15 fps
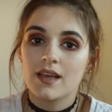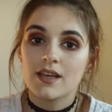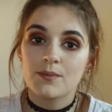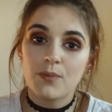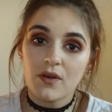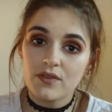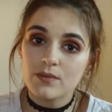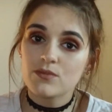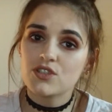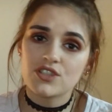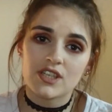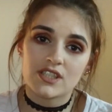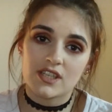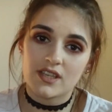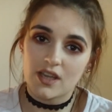Powiem
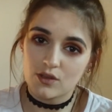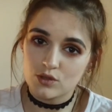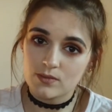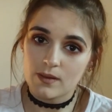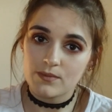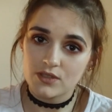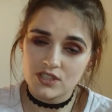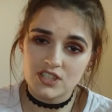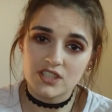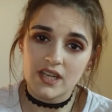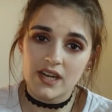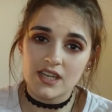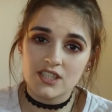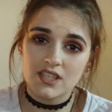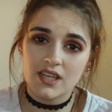szczerze, jak już ma być
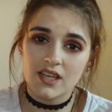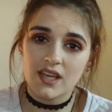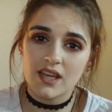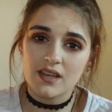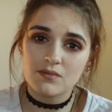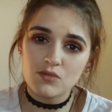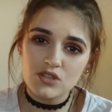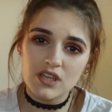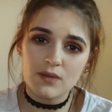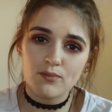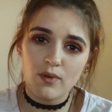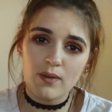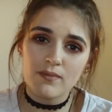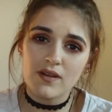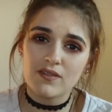szczera, że może jak
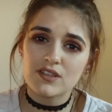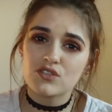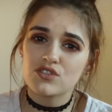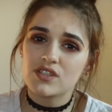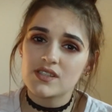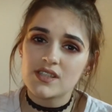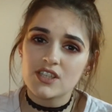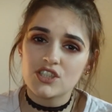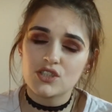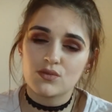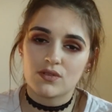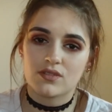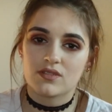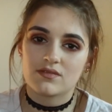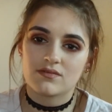była mała, to się zdarzyło,
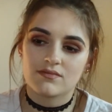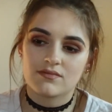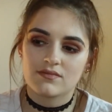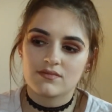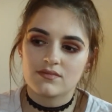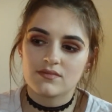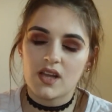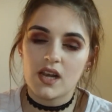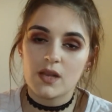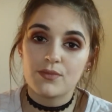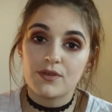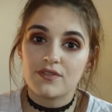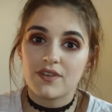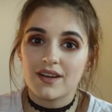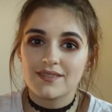no. No ale
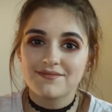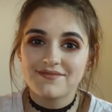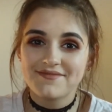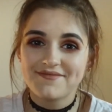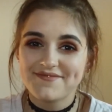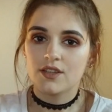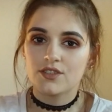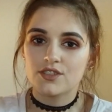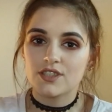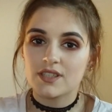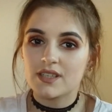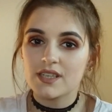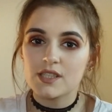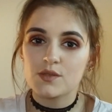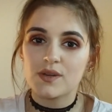bywa. Czy
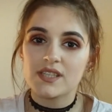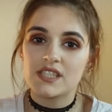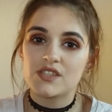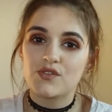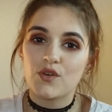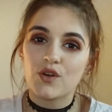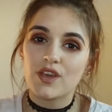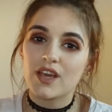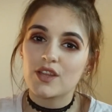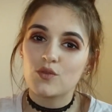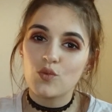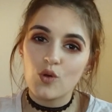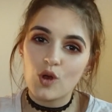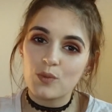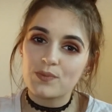gryzłaś swoje
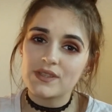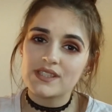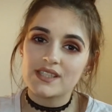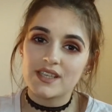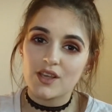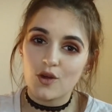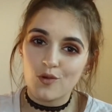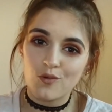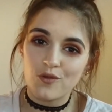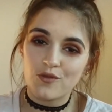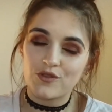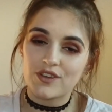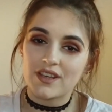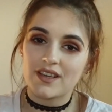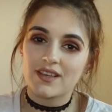długopisy i
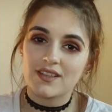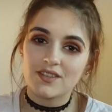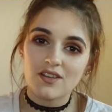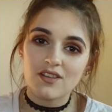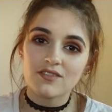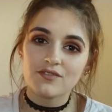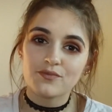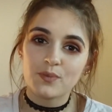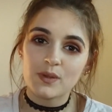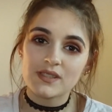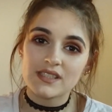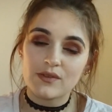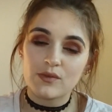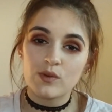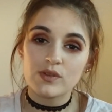ołówki? No, w
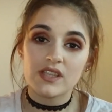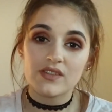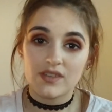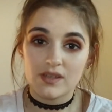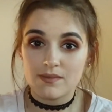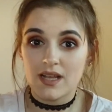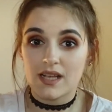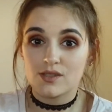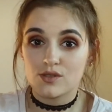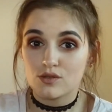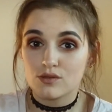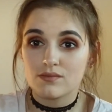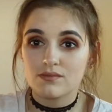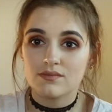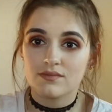podstawówce, w
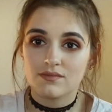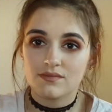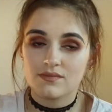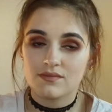gimnazjum.